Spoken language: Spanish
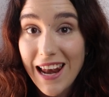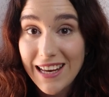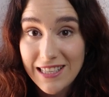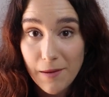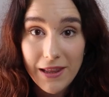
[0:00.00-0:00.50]

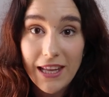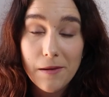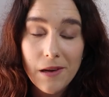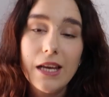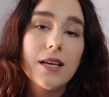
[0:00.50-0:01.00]
al examen de
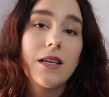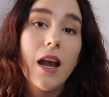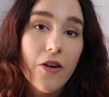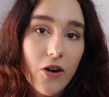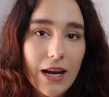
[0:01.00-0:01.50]
nivel, que es
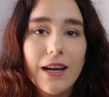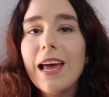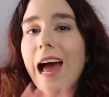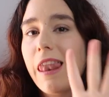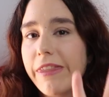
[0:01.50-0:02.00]
el
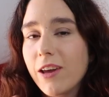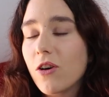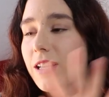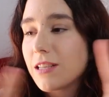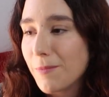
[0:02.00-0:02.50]
Noken, al
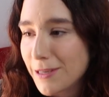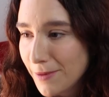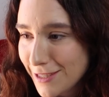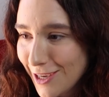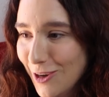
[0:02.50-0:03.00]
5, que es el
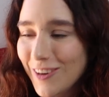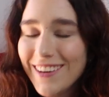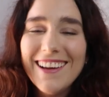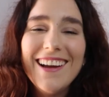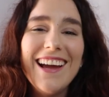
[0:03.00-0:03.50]
más básico.
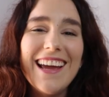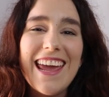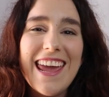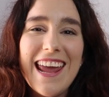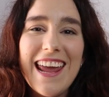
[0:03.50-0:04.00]

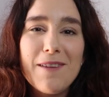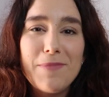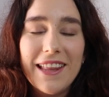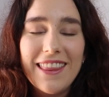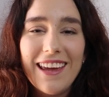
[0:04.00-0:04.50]
Y
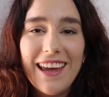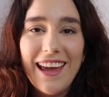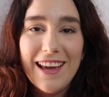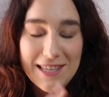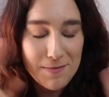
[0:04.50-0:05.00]

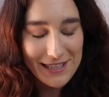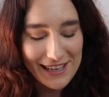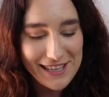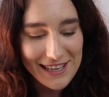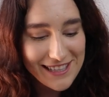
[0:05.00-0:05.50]
aparte, eh, si me
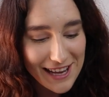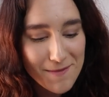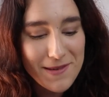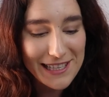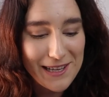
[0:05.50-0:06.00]
seguís en
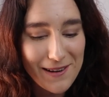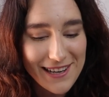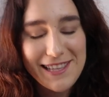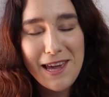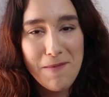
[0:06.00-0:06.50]
Instagram, ya
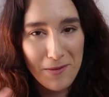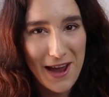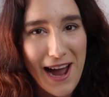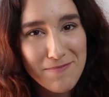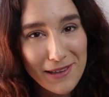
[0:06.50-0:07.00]
sabréis que me
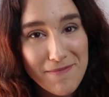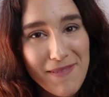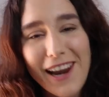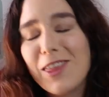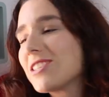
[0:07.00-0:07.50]
voy a Japón
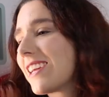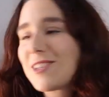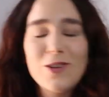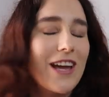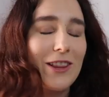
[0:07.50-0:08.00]
en marzo, así
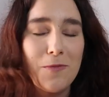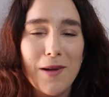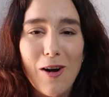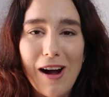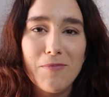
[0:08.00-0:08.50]
que estoy a
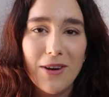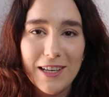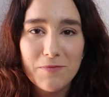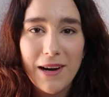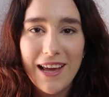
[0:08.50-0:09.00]
tope con
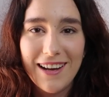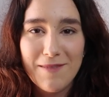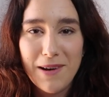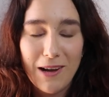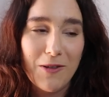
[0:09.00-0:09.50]
japonés
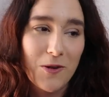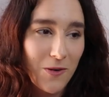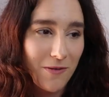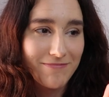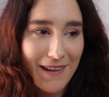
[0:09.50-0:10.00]
para, para
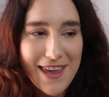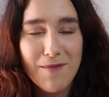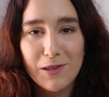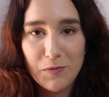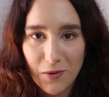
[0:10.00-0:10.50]
cuando
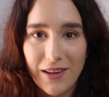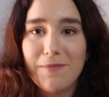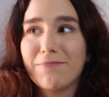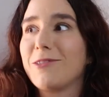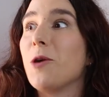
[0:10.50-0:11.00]
vaya, pues
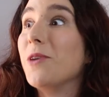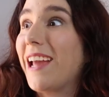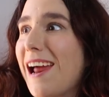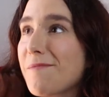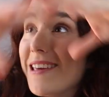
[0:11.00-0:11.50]
poder
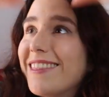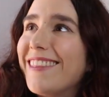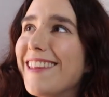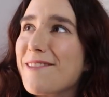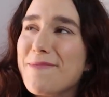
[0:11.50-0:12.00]
comunicarme y
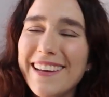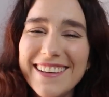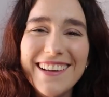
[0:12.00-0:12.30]
entenderme